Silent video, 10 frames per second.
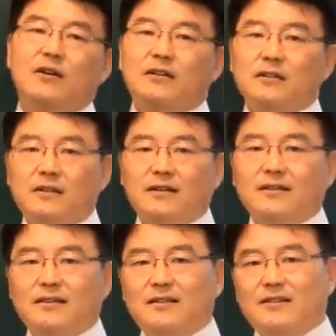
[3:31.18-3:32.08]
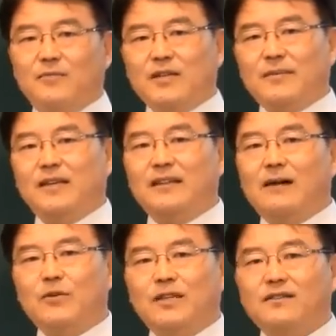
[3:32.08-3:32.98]
그때는 이때는 뭐냐면 이
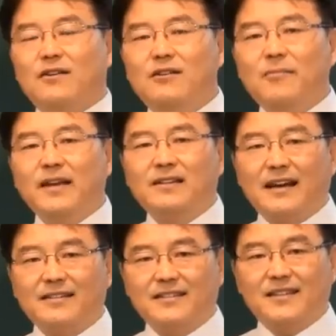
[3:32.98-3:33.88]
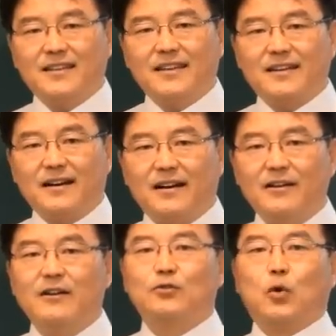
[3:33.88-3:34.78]
나무에서 열매를 따는
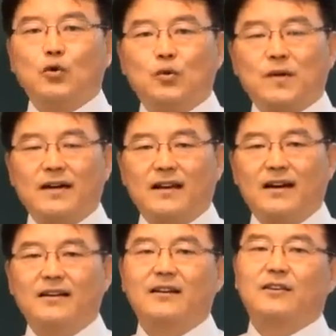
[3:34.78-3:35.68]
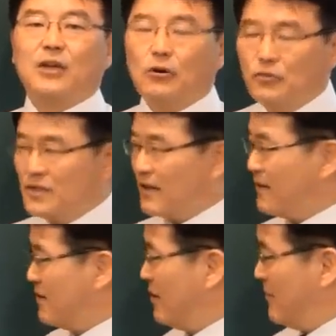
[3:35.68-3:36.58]
시기니까 조숙하다.
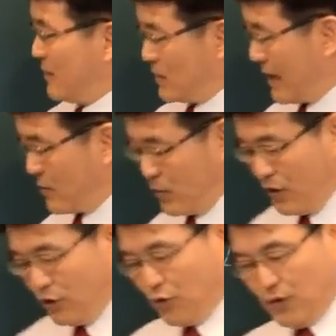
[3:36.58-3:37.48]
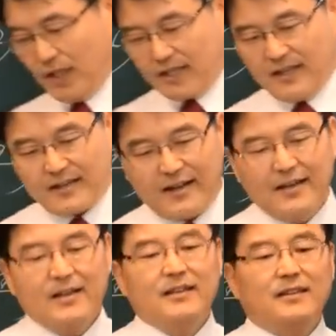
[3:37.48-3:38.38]
겨울철은 열매도 닫고
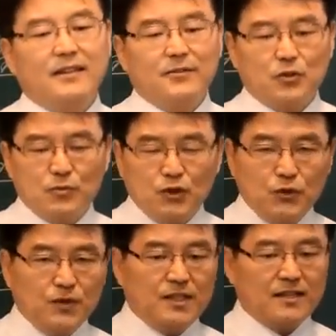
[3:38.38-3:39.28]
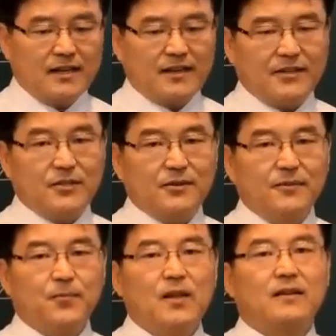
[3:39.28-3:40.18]
휴식기니까 이때는 좀 쉬는
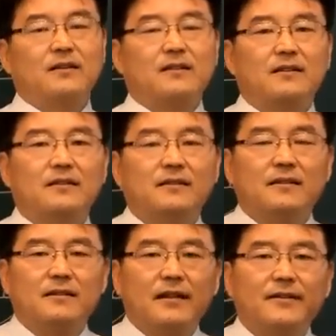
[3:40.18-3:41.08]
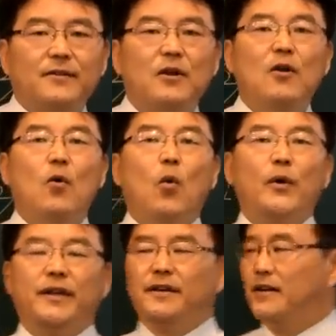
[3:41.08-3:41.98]
시간이겠죠. 그래서 이럴 때는
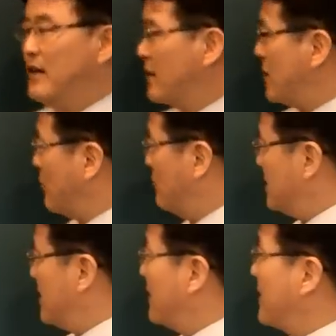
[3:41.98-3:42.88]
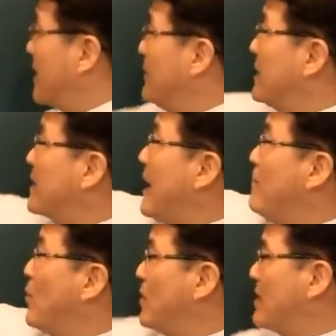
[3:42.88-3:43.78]
오히려 겨울철에 대하면
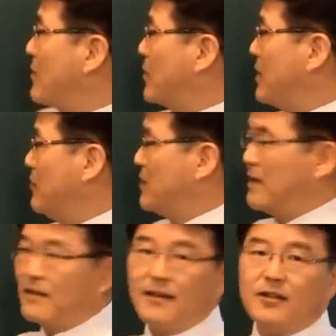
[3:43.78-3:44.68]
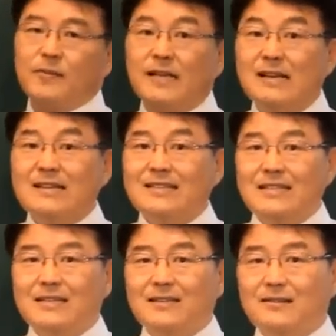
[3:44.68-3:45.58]
감목을 갖고 겨울철에 대하면
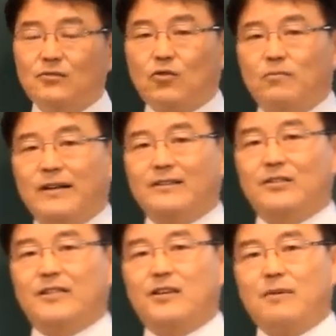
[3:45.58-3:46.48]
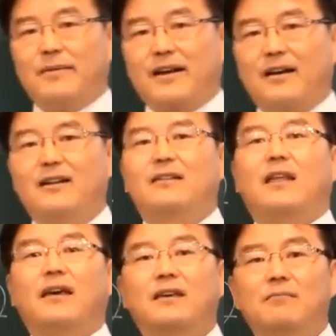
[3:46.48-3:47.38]
시기를 조금만 지켜봐봐라.
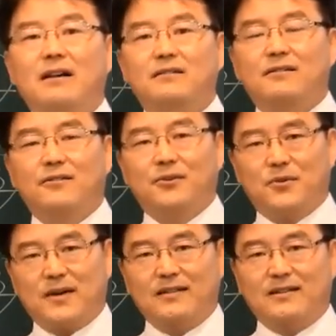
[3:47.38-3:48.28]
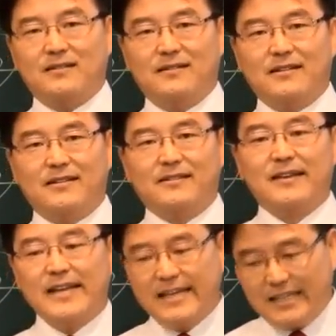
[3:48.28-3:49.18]
대기만성형으로 간다. 그런 애들은
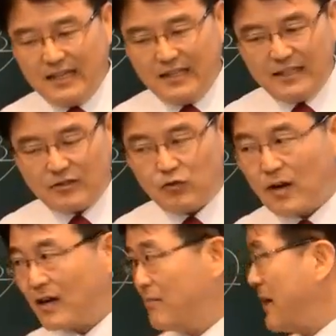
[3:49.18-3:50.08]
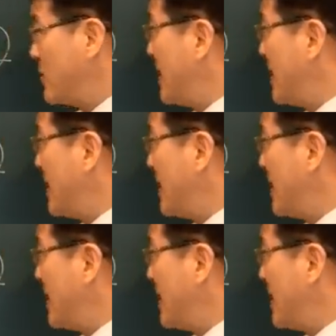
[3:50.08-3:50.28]
일찍 두각을 바른